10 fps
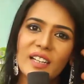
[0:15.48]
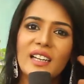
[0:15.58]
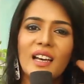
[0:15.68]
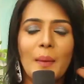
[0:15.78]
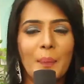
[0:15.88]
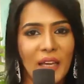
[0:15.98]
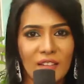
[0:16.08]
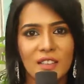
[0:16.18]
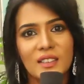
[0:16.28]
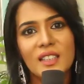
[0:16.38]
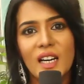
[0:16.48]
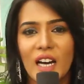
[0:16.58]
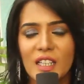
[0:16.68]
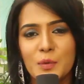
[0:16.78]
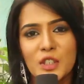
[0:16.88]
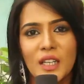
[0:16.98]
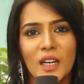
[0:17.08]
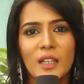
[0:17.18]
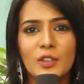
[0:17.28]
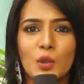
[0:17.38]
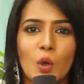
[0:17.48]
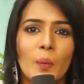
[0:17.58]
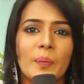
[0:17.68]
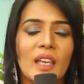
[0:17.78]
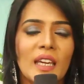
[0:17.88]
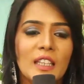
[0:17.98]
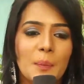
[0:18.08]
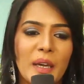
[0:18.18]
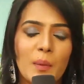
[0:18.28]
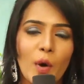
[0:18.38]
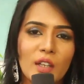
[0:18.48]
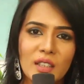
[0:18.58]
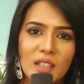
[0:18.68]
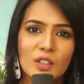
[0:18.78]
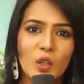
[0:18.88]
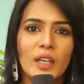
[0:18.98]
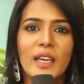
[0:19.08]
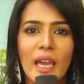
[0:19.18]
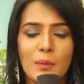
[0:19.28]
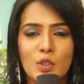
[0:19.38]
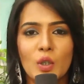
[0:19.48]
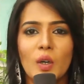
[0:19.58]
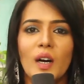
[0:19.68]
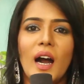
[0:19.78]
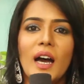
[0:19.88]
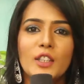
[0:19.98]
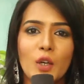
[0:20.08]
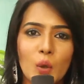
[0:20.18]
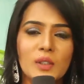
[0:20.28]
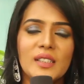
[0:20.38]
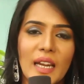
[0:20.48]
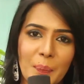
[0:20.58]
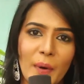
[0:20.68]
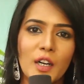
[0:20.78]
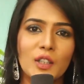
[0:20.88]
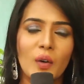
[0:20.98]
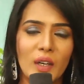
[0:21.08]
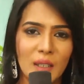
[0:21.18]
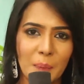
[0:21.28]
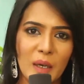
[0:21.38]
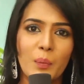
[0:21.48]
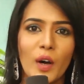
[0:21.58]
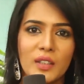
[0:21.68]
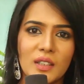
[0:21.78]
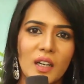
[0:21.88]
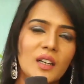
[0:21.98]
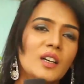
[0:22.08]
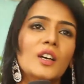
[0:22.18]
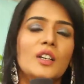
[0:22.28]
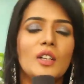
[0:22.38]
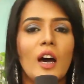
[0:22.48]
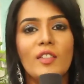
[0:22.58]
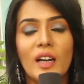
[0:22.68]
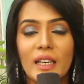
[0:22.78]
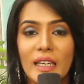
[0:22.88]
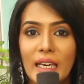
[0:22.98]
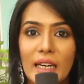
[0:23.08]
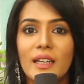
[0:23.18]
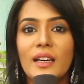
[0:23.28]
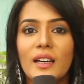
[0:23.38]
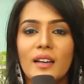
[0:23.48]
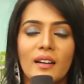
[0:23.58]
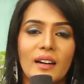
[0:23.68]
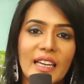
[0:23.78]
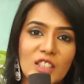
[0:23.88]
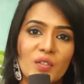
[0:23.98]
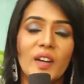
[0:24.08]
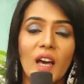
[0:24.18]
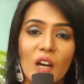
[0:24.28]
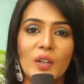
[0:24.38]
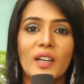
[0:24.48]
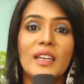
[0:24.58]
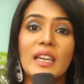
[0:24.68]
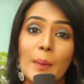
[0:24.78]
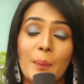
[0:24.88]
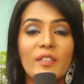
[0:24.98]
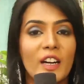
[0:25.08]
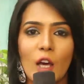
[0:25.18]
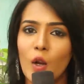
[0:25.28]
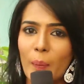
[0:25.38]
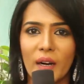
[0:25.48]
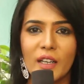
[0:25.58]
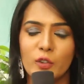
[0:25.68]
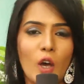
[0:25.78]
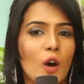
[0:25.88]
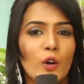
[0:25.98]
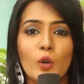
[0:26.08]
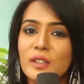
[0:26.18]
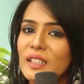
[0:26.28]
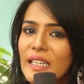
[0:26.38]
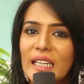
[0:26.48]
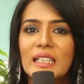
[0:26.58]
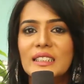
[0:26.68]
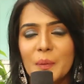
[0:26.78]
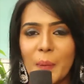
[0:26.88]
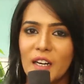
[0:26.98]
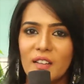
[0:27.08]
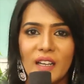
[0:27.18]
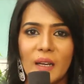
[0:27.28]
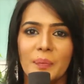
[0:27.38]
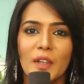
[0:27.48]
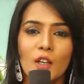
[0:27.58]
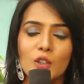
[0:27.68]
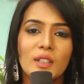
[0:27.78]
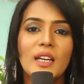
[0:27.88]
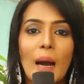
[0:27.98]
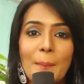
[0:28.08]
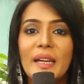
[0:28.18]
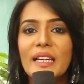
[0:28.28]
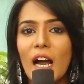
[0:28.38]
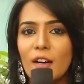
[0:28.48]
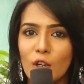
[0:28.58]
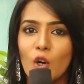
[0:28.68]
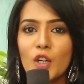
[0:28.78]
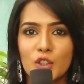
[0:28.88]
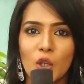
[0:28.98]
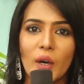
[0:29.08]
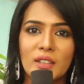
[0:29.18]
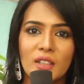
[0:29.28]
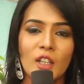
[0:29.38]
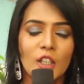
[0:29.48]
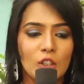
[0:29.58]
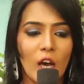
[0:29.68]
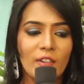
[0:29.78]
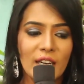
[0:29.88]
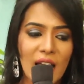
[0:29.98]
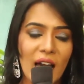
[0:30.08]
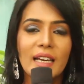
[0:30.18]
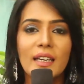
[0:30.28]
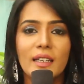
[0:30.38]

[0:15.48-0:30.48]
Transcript: வெளியில் அப்படியே வந்து அனுப்பிச்சிட்டாங்க ஸோ இது பிக் பாஸுங்கிறது ஒரு கேம் ஷோ அந்த ரூல்ஸ் செட் பண்ணுறதும் வந்து பிக் பாஸ் தான் ஸோ அவங்களுக்கு என்ன ரைட்ஸ் வேணாலும் இருக்குது எப்போ வேணாலும் பண்ண ஸோ அவங்க ரூல்ஸில் இல்லாதது பண்ணவே இல்லை ஸோ இது கம்ப்ளீட்டாக அவங்களோட சாய்ஸ் ஸோ அவங்க யாரை